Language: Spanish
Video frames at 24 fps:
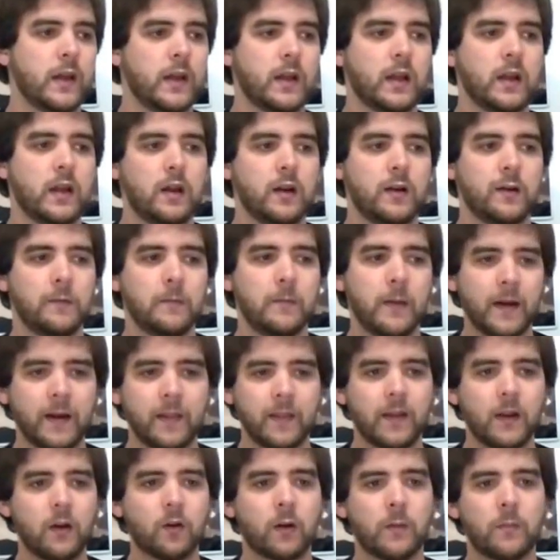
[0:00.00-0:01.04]
El
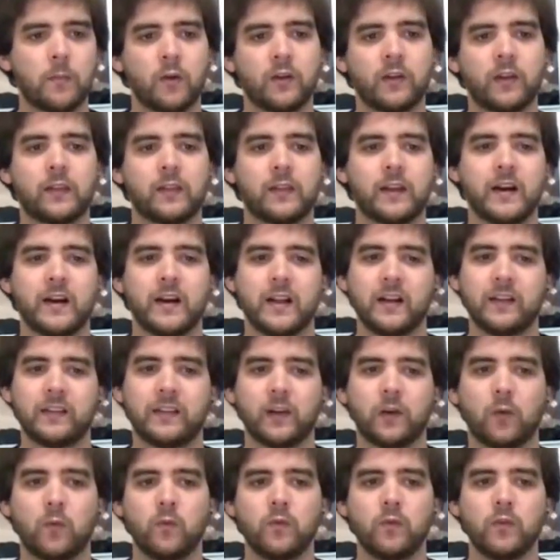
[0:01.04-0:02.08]
verde lo que puedes hacer en
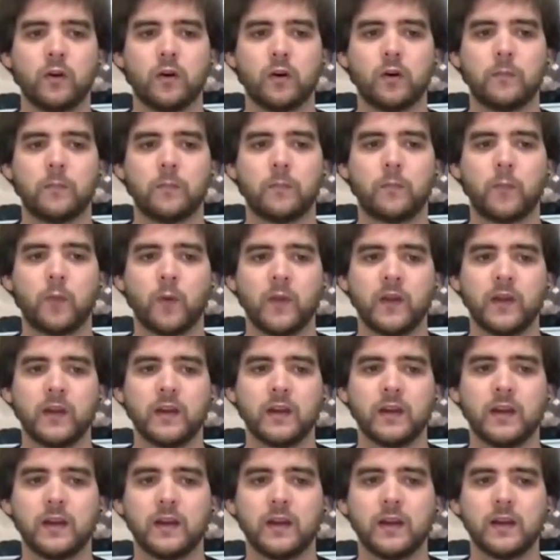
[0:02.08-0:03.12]
el segundo,
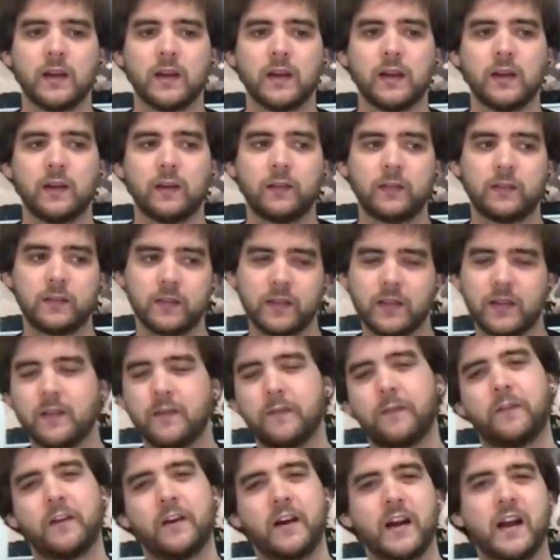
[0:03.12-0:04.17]
puedes
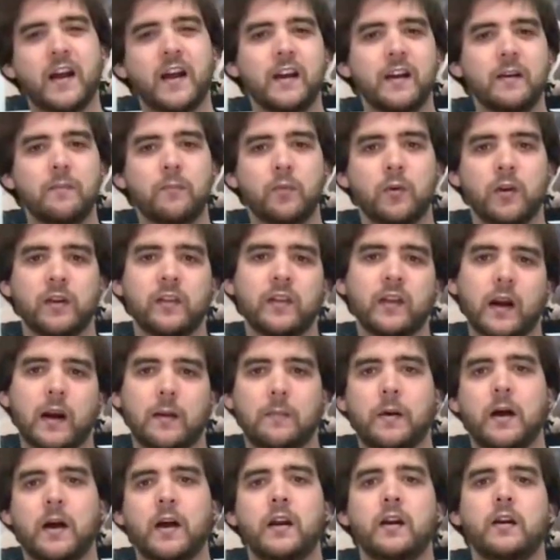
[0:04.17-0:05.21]
frenar, puedes
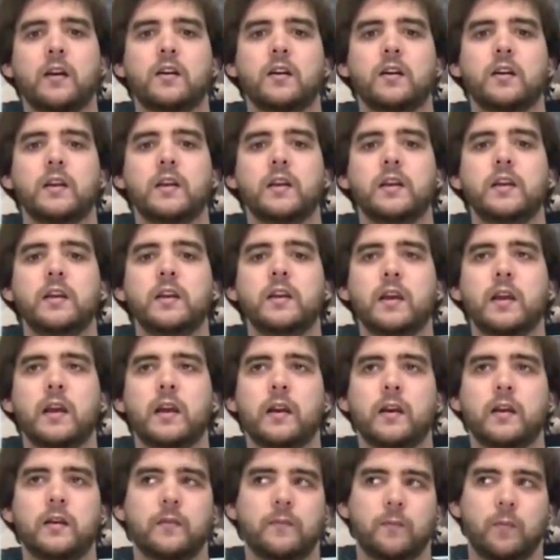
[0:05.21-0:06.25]
derrapar y
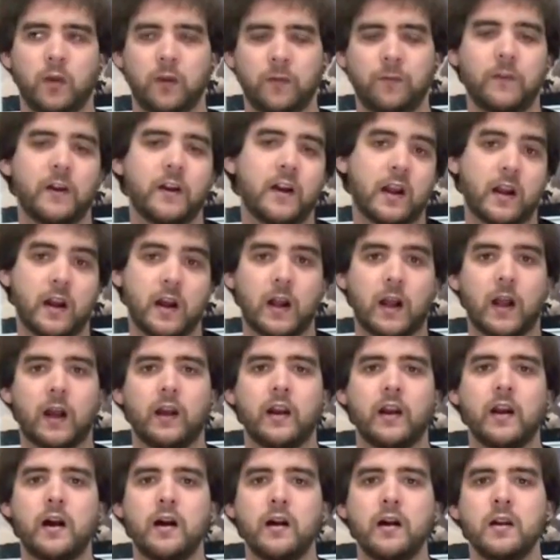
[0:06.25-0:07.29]
puedes frenar la
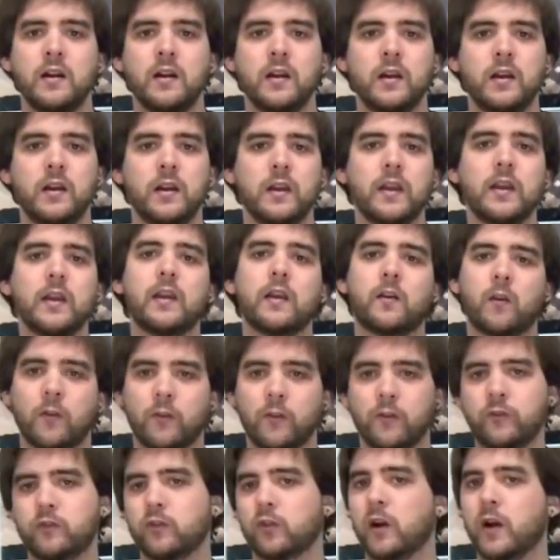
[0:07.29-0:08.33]
carrera y
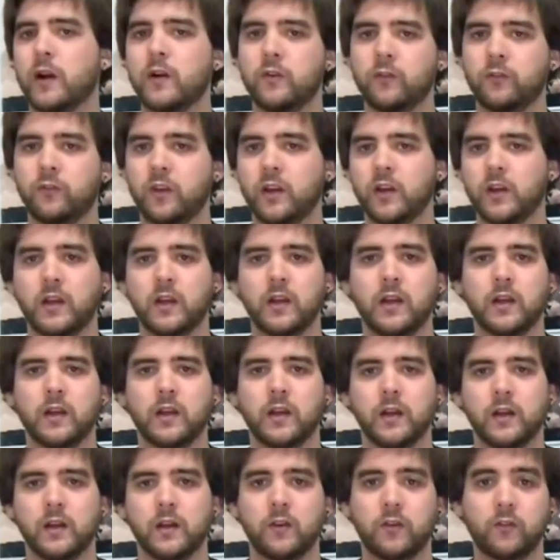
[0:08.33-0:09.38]
cuando chocan no
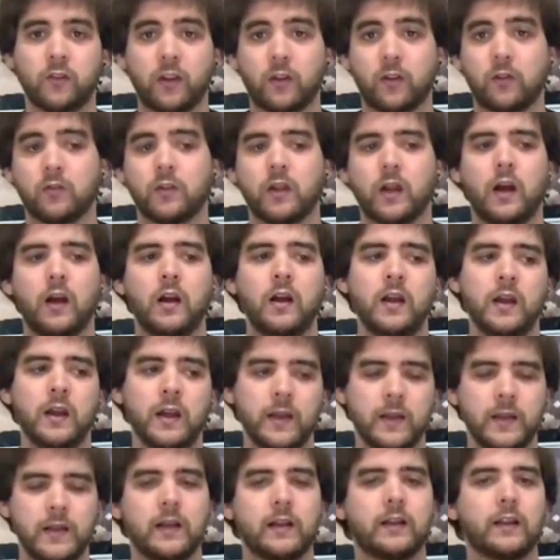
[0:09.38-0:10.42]
se, no se atonta.
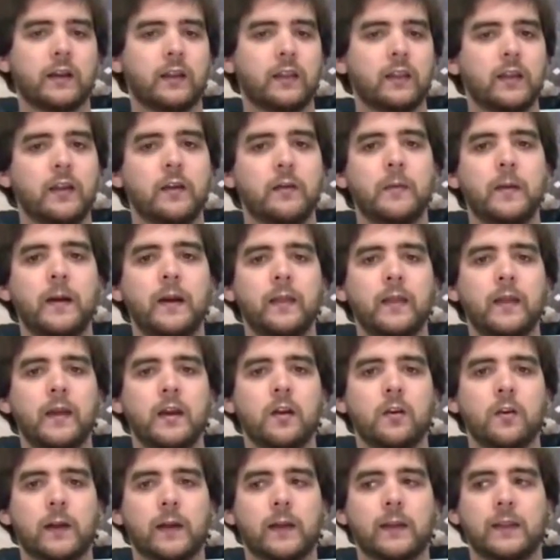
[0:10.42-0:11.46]
Y el tercer
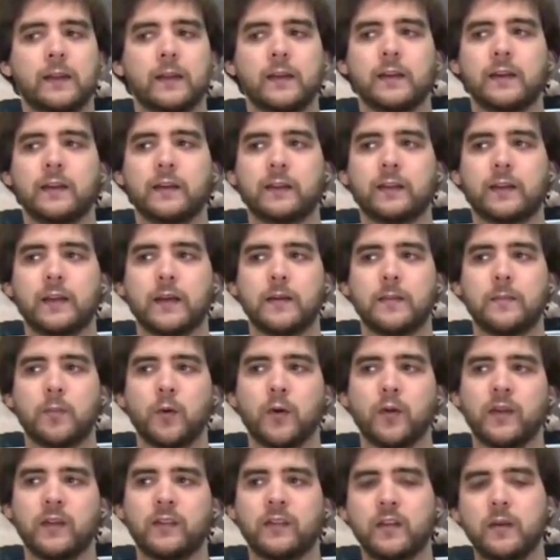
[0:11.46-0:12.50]
verde lo que hace es que
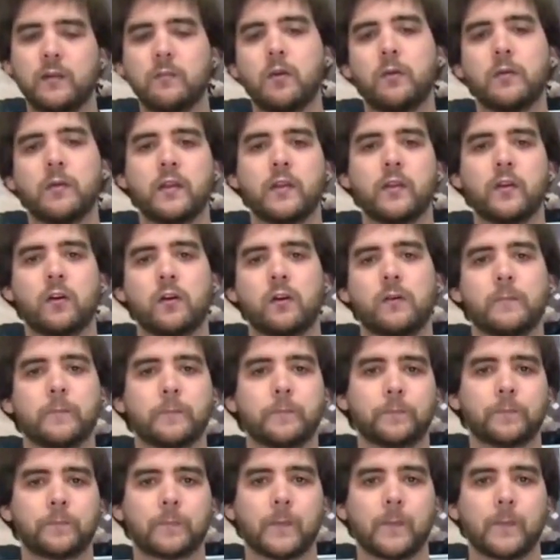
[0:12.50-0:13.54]
puedes ir moviéndolo.